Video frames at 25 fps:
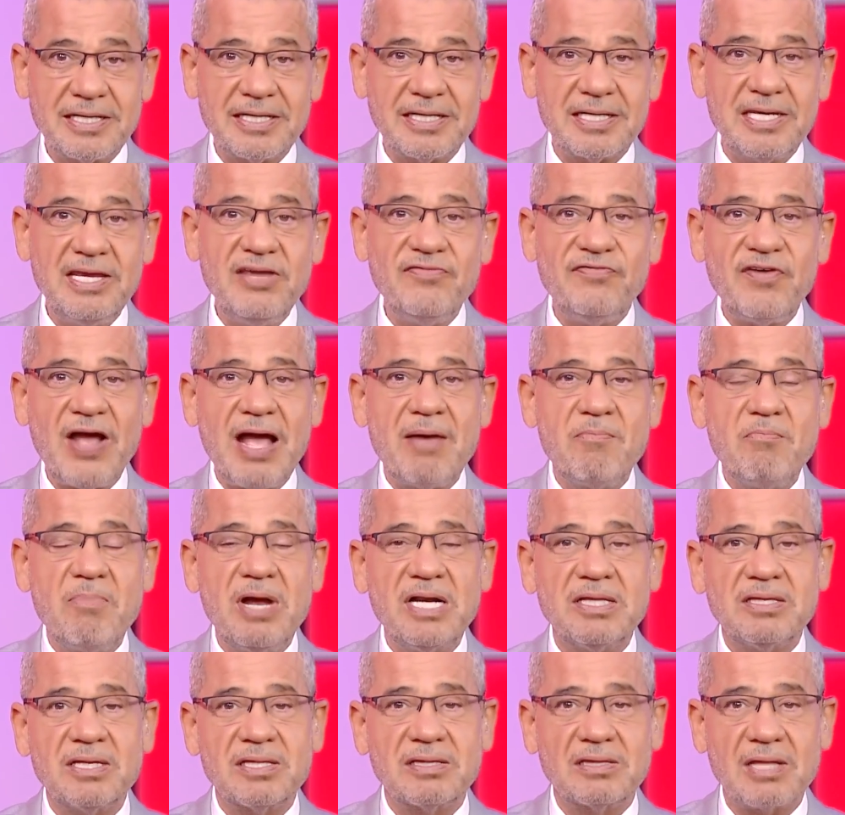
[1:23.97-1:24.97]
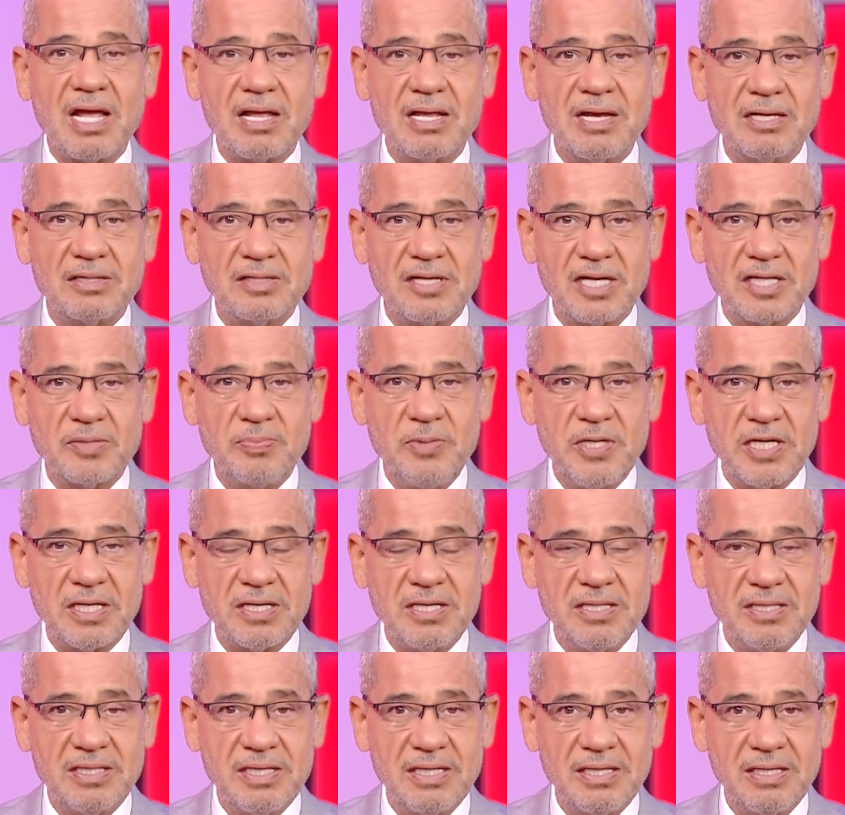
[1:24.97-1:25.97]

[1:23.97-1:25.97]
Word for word: كيف حملت التطبيق انت؟